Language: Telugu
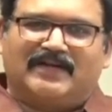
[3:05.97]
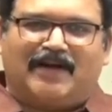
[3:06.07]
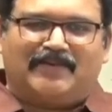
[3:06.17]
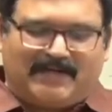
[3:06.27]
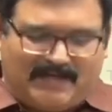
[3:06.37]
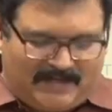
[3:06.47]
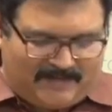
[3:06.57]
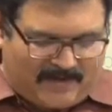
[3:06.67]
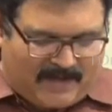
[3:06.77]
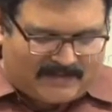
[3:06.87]
కాబట్టి
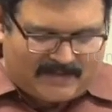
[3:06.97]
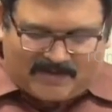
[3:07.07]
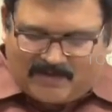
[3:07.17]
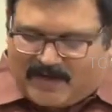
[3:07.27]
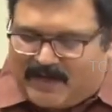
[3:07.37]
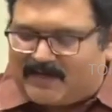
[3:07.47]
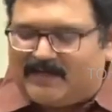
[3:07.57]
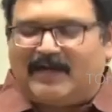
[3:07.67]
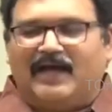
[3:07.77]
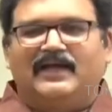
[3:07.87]
వారిద్దరికి కూడా ఆ
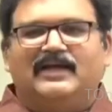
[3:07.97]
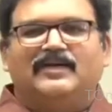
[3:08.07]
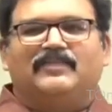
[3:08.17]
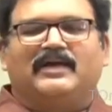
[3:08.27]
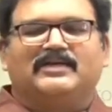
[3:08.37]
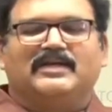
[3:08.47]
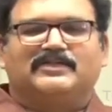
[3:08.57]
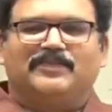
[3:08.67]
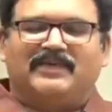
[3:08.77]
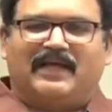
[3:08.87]
రకంగా మనవ
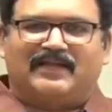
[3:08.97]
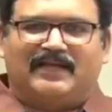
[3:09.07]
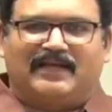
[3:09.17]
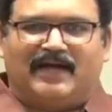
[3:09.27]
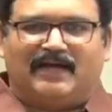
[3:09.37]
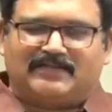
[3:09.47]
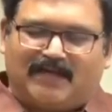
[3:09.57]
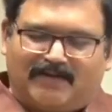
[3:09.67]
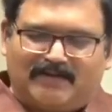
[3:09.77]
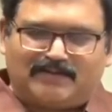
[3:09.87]
చేస్తూ మీ అందరి దగ్గర
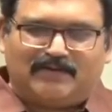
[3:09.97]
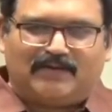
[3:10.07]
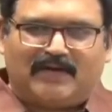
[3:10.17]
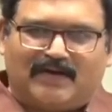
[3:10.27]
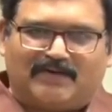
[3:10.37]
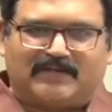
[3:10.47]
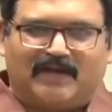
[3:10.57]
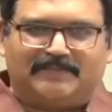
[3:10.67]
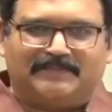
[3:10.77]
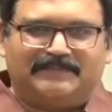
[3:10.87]
సెలవు తీసుకుంటున్నాను
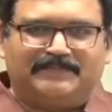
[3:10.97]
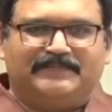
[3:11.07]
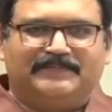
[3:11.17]
నమస్కారం